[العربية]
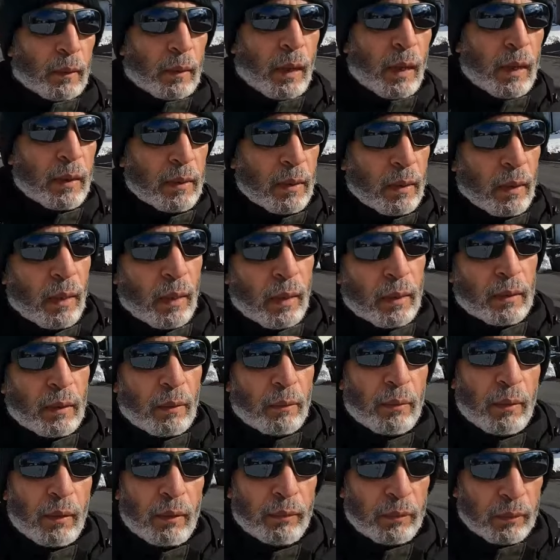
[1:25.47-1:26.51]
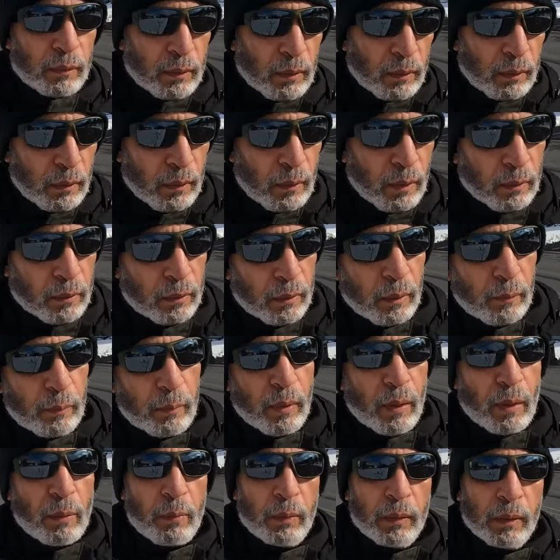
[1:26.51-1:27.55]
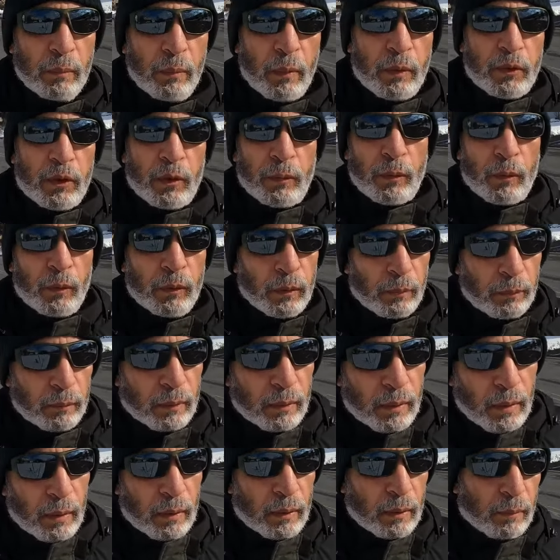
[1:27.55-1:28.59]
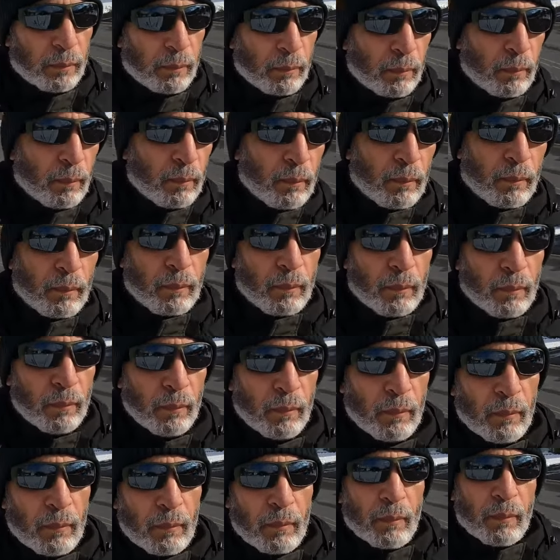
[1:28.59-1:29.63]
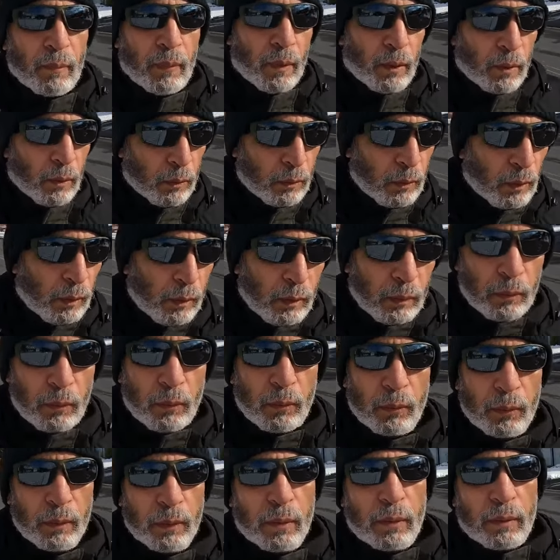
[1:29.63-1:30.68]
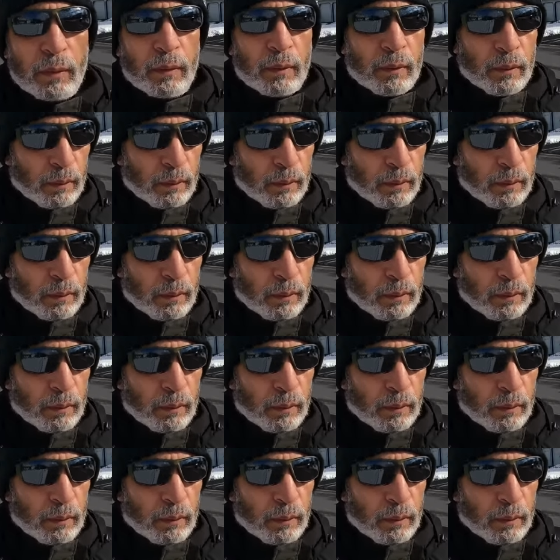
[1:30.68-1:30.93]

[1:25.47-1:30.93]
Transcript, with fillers: احسن حاجه تعملها في الدنيا انك تجيب كلب تتمشى بيه وانت بتتكلم ارد عليه اقول له ايه ده